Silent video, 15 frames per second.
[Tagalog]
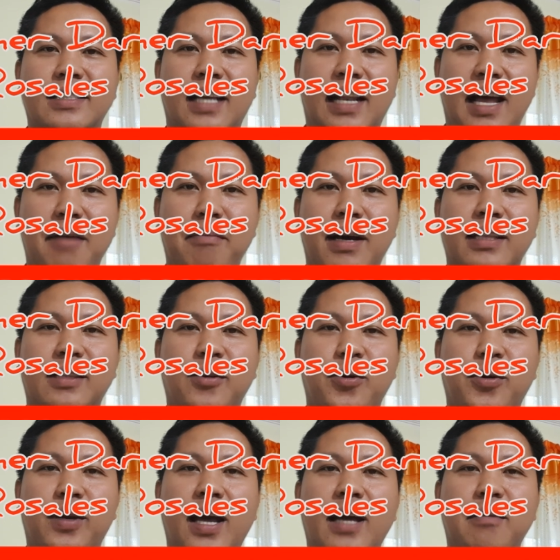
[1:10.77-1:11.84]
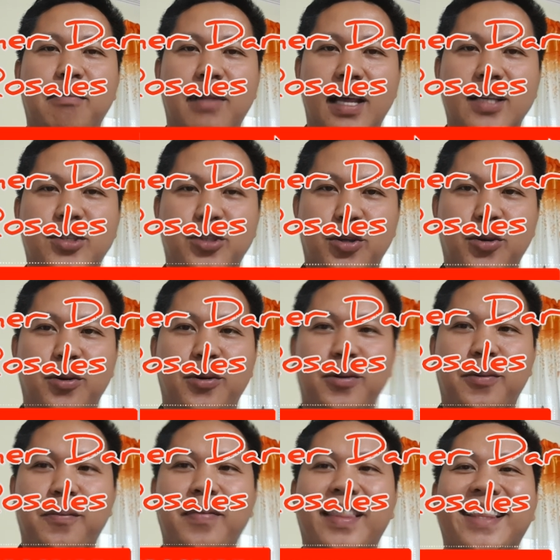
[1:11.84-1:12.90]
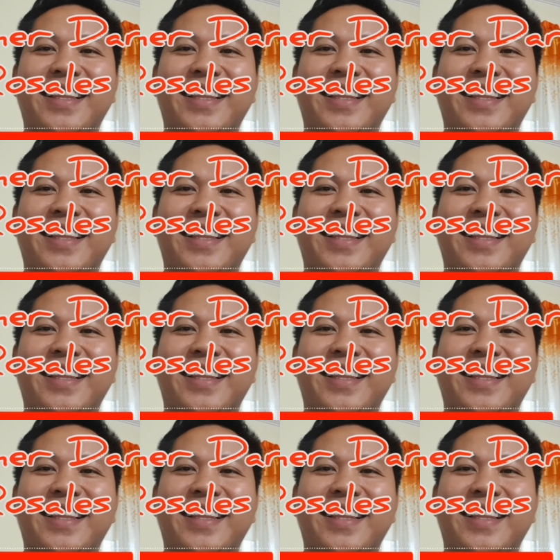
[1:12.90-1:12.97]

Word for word: Salamat o God bless you.